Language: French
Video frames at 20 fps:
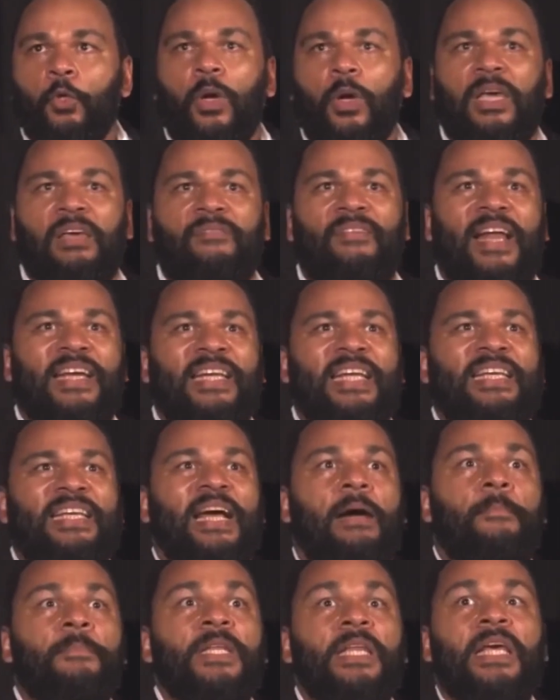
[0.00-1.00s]
qui va
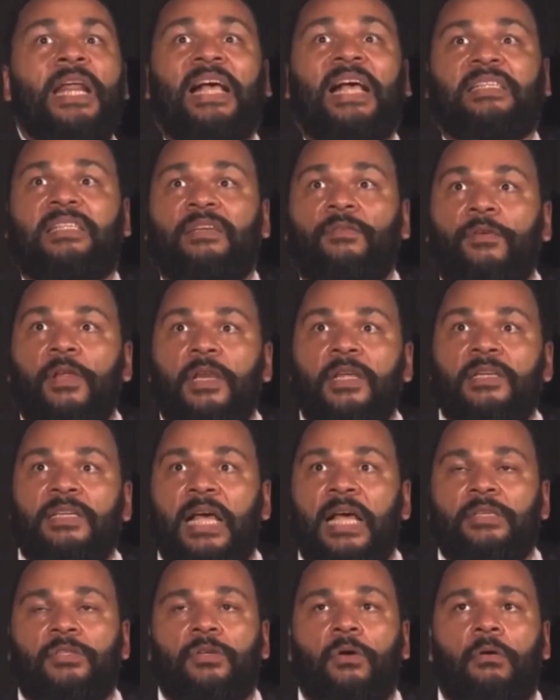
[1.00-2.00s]
déterminer la
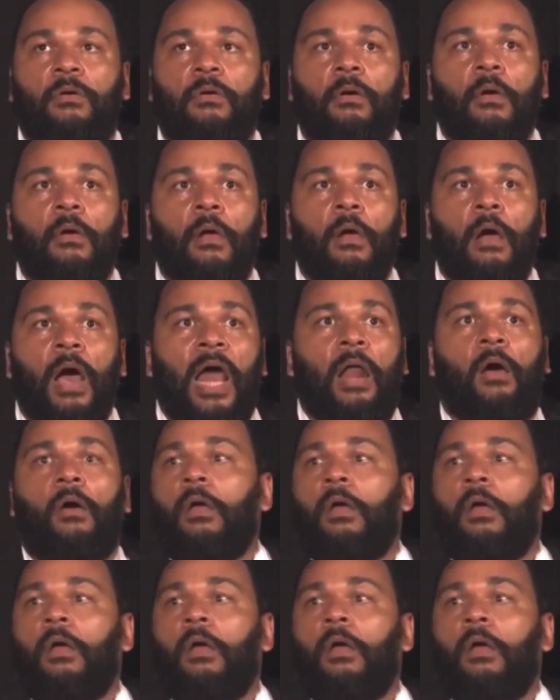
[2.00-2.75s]
civilisation. Alors,